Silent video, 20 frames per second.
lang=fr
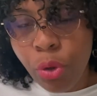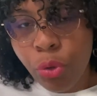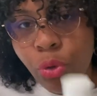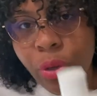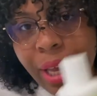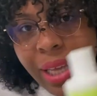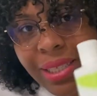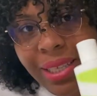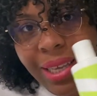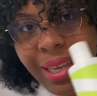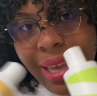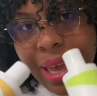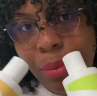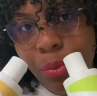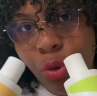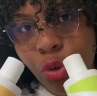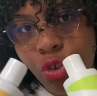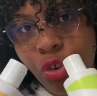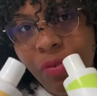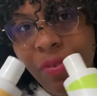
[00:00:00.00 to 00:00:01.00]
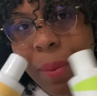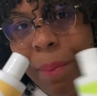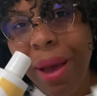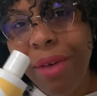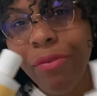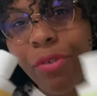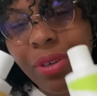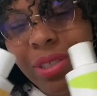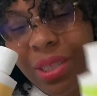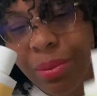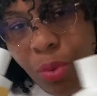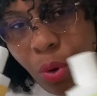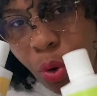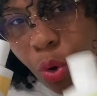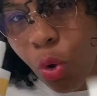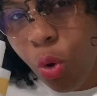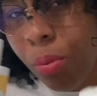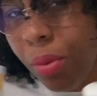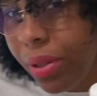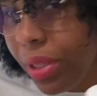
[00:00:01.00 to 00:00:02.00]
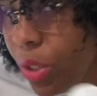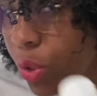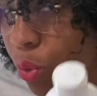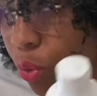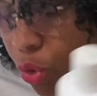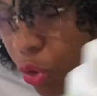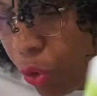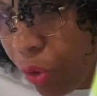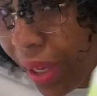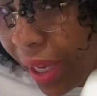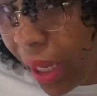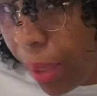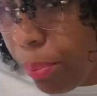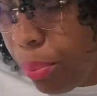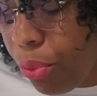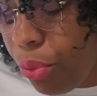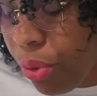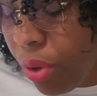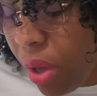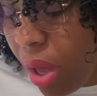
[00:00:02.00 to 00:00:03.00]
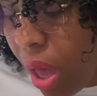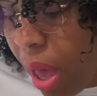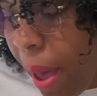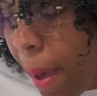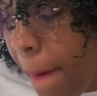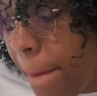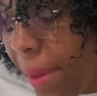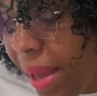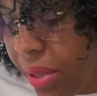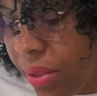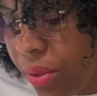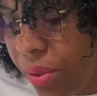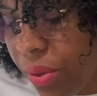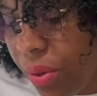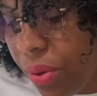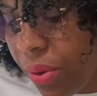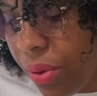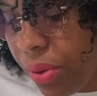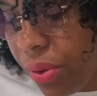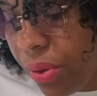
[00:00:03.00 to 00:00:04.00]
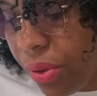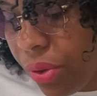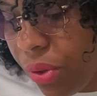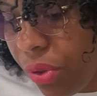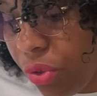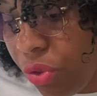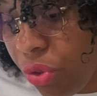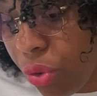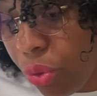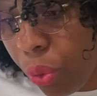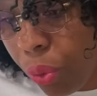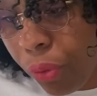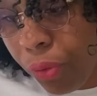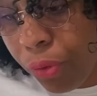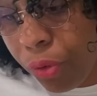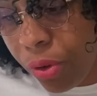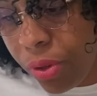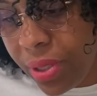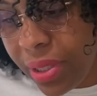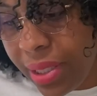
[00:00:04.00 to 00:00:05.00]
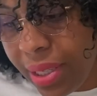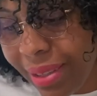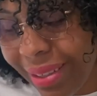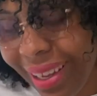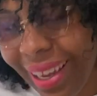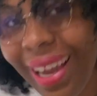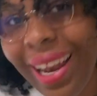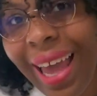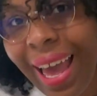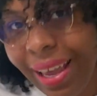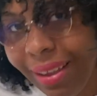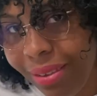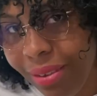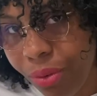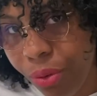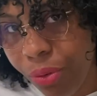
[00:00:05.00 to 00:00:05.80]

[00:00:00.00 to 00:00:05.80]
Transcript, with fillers: En tout cas, c'est une gamme que je ne vais pas forcément recommander sur un jeu crépu parce que je trouve que c'est très light.